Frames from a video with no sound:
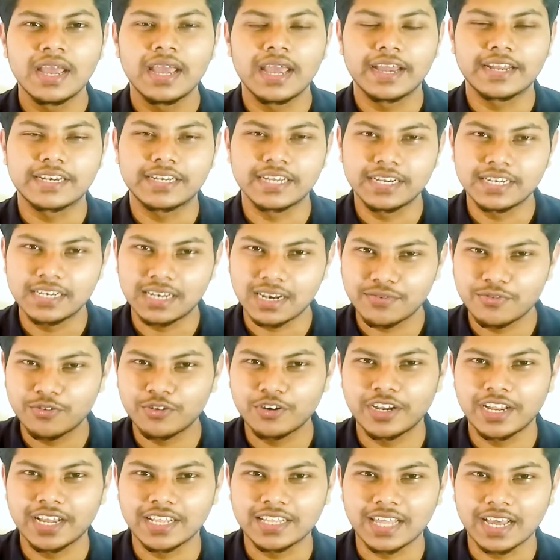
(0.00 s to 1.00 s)
একটি ইন্টারভিউ
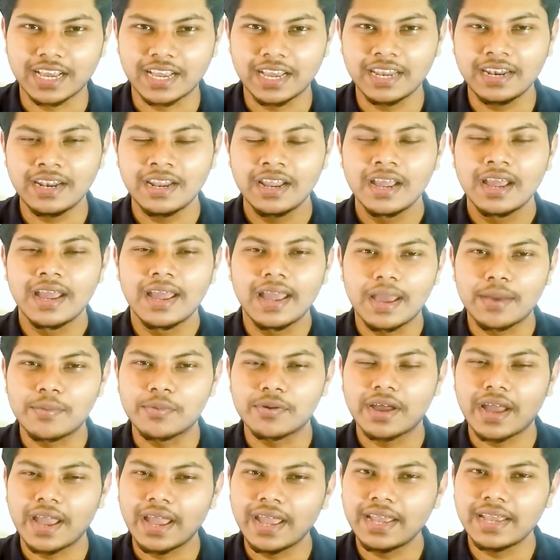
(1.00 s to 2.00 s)
নিয়ে থাকেন এবং
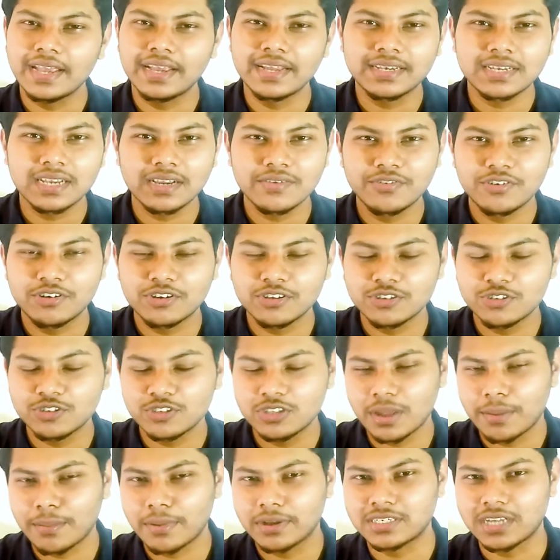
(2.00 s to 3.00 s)
এই ইন্টারভিউতে যদি
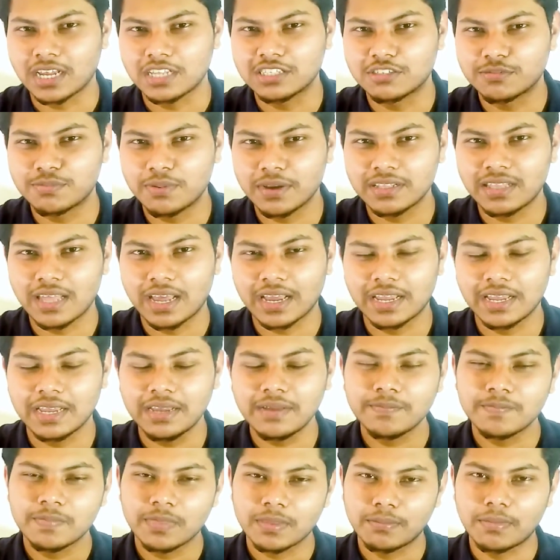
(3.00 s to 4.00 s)
আমরা চান্স পেয়ে থাকি
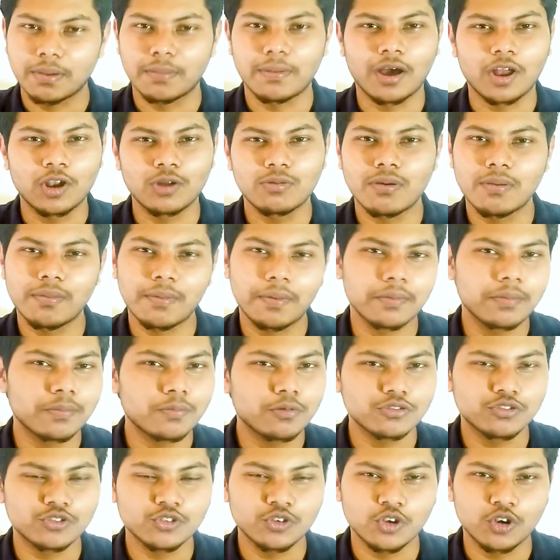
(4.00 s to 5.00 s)
বা ভালোভাবে আমরা
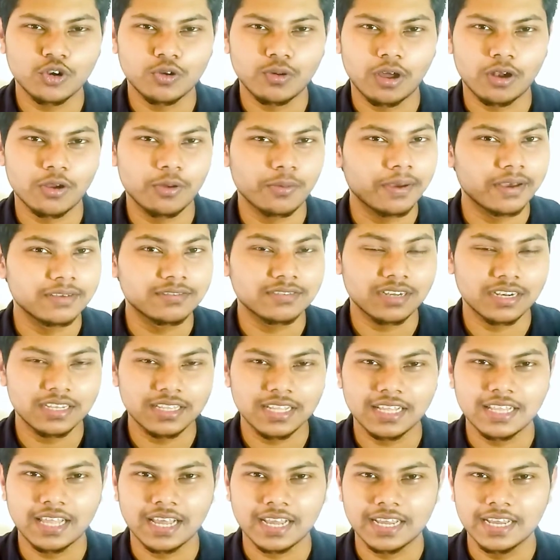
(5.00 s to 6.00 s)
প্রশ্নগুলো ভালোভাবে অ্যান্সার
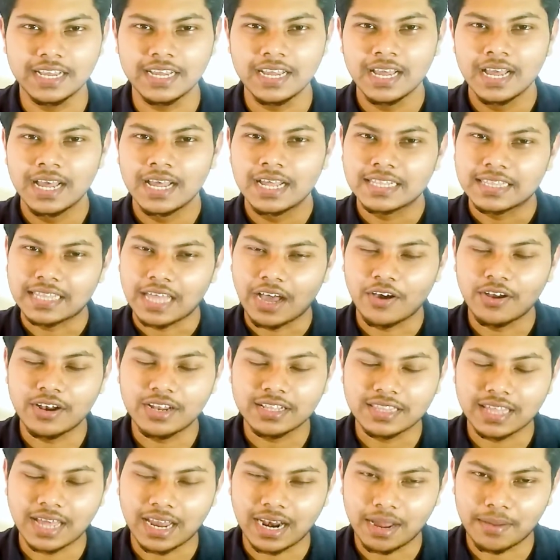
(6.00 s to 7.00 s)
দিয়ে থাকি তাহলে
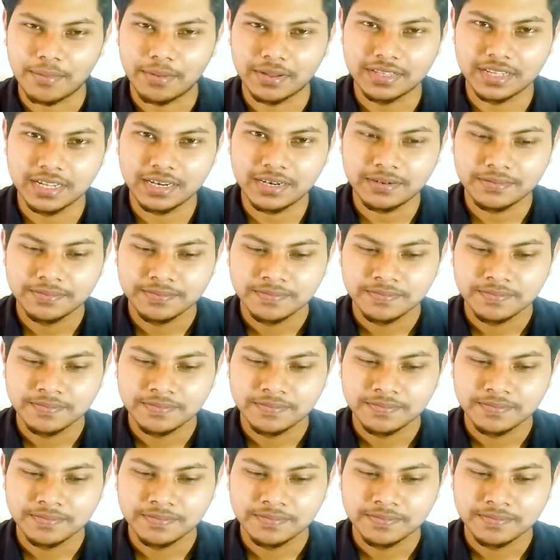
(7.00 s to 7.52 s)
তারা আমাদের